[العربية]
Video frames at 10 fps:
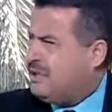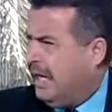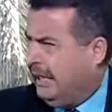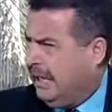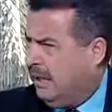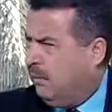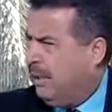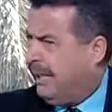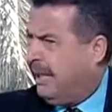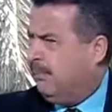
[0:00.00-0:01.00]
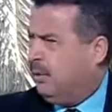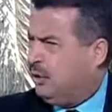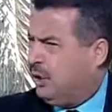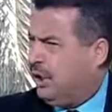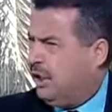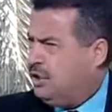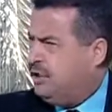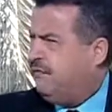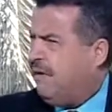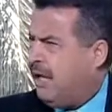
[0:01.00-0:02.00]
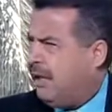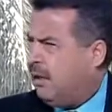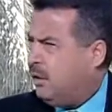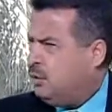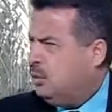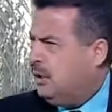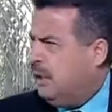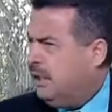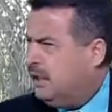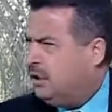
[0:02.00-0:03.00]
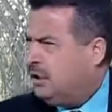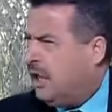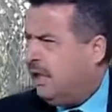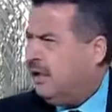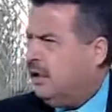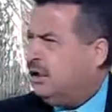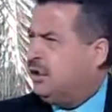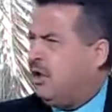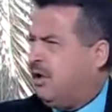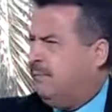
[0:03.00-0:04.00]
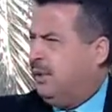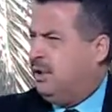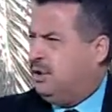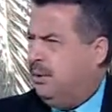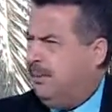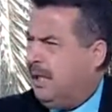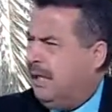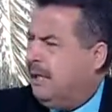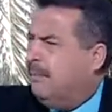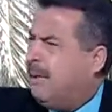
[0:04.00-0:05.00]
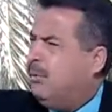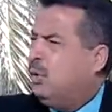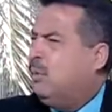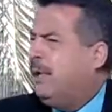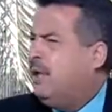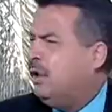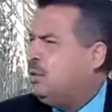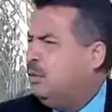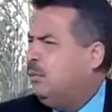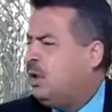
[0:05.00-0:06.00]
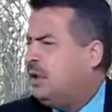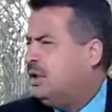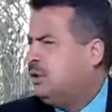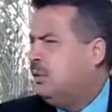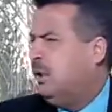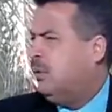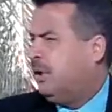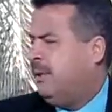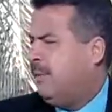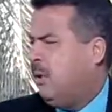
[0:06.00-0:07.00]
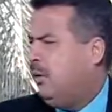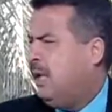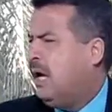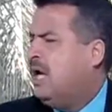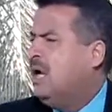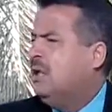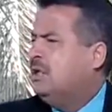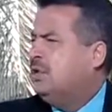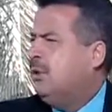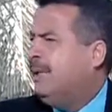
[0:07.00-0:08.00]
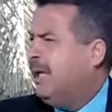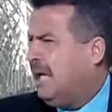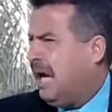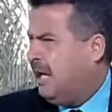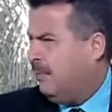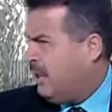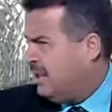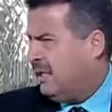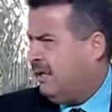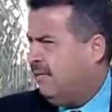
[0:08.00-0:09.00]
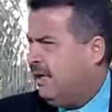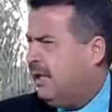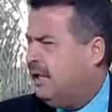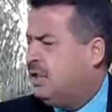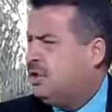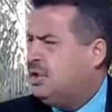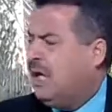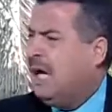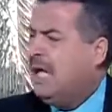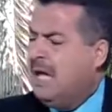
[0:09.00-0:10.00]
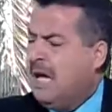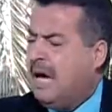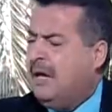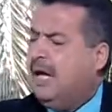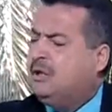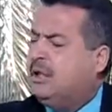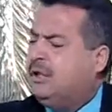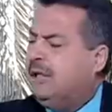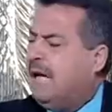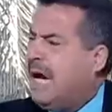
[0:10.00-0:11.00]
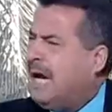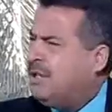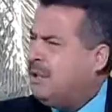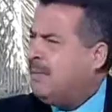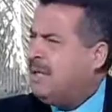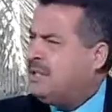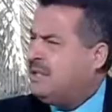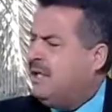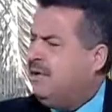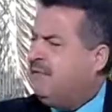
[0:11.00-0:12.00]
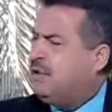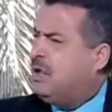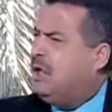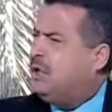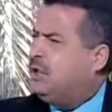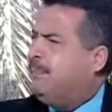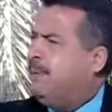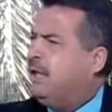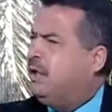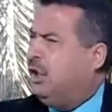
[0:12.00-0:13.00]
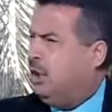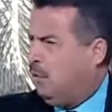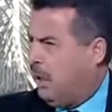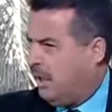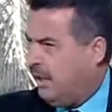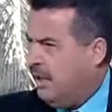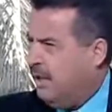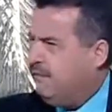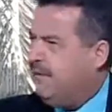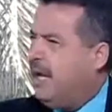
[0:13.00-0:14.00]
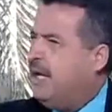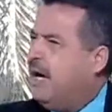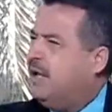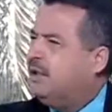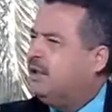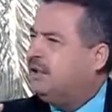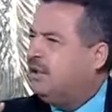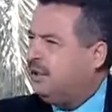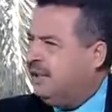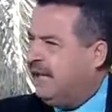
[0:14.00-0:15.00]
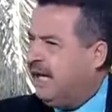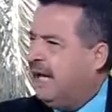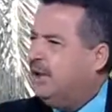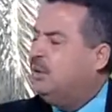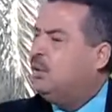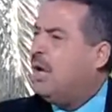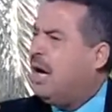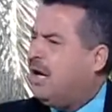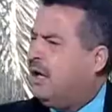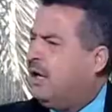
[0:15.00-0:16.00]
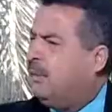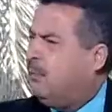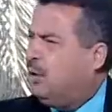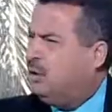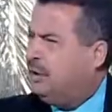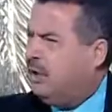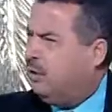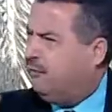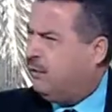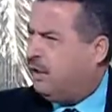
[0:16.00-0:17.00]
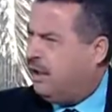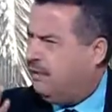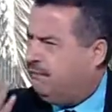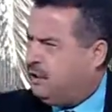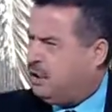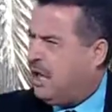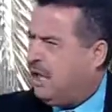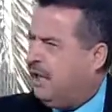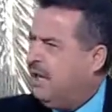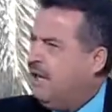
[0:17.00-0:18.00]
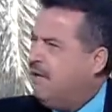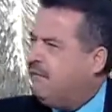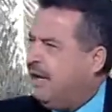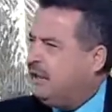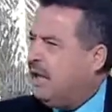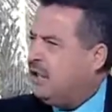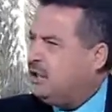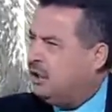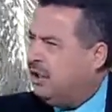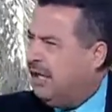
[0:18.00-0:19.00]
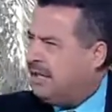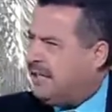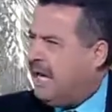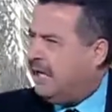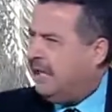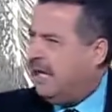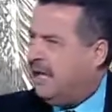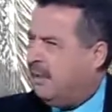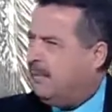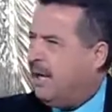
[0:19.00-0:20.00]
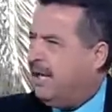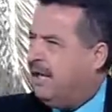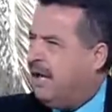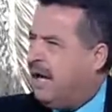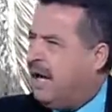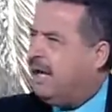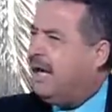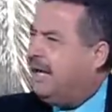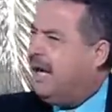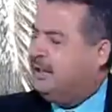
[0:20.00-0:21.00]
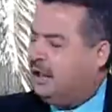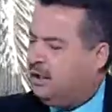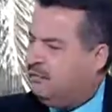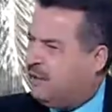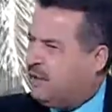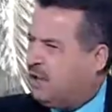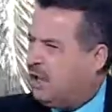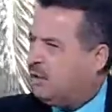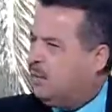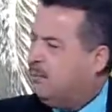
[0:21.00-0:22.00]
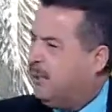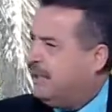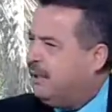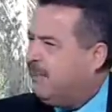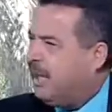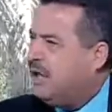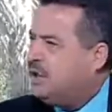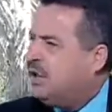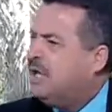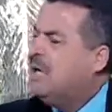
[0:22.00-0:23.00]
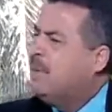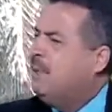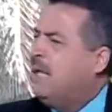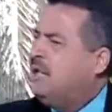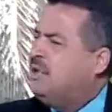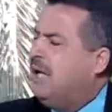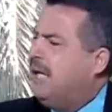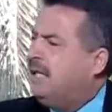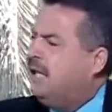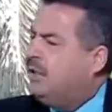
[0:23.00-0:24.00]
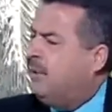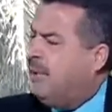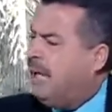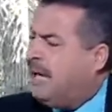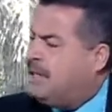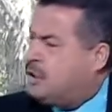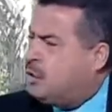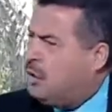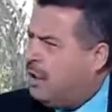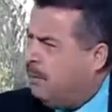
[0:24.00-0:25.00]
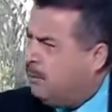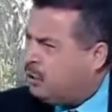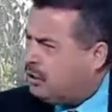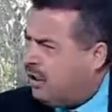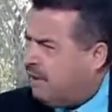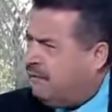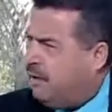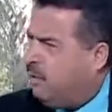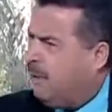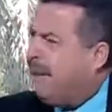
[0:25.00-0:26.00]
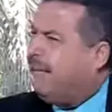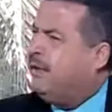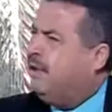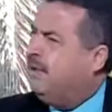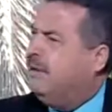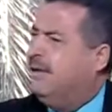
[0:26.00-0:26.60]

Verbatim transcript: صحيحه والغير منطقيه جيفارا رجل يعني يساري يتشرف به الجميع الامام نعم. الخميني رجل مقدس وله قيمه عليا لدى جميع العالم وليس لدى الشيعه أكيد. انا اعتقد هي حاجة ماسة لفشل جبهة الحوار في أنها تستطيع أن تحقق بعدا أفقيا في الشارع فاحتاجت إلى صعقة كهربائية أنا أعتقد فجرت قنبلة المراجع من أجل أن ينتبه لها السنة المتطرفين والبعثيين